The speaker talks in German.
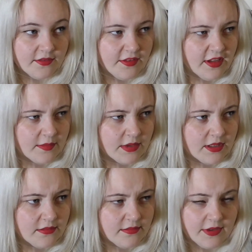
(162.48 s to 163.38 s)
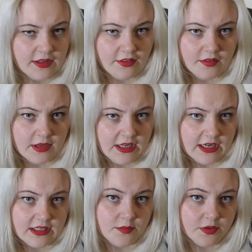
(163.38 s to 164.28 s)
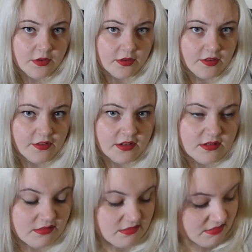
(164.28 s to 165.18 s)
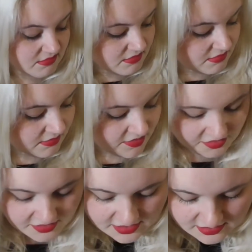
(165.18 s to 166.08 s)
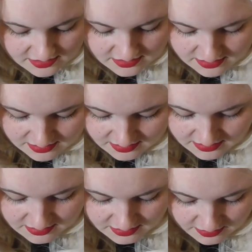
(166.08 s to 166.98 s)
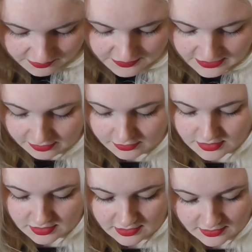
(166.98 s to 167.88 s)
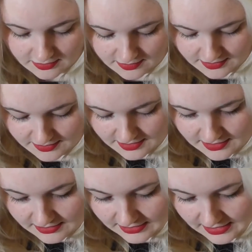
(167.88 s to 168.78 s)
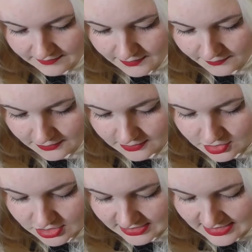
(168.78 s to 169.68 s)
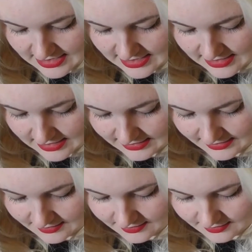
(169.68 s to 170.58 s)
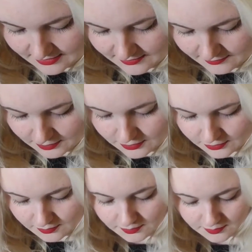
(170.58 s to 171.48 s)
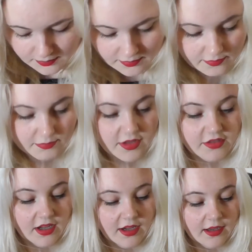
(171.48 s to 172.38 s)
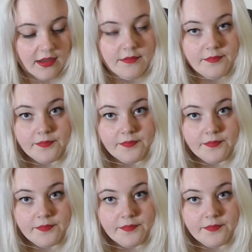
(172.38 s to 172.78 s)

wie sagt man, wenn es immer die gleichen Produkte sind. Das ist halt irgendwie nicht so toll, ne? Dann haben wir von Chanel eine Volumen-Mascara.